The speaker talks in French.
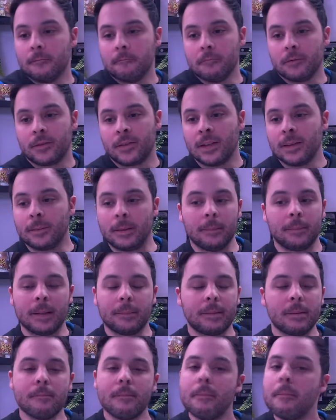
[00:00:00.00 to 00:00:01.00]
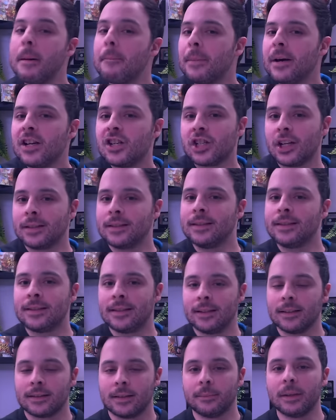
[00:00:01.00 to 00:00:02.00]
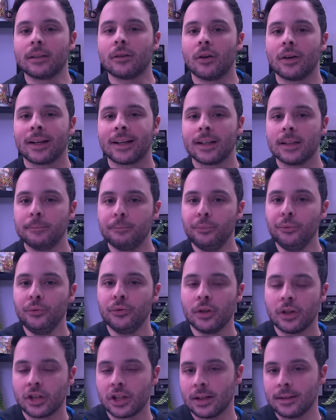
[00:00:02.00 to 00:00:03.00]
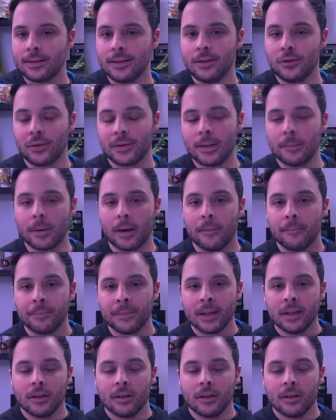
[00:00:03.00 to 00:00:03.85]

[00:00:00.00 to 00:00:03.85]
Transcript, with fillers: c'est même pas Uncharted 5, c'est peut-être un reboot d'Uncharted, je sais pas.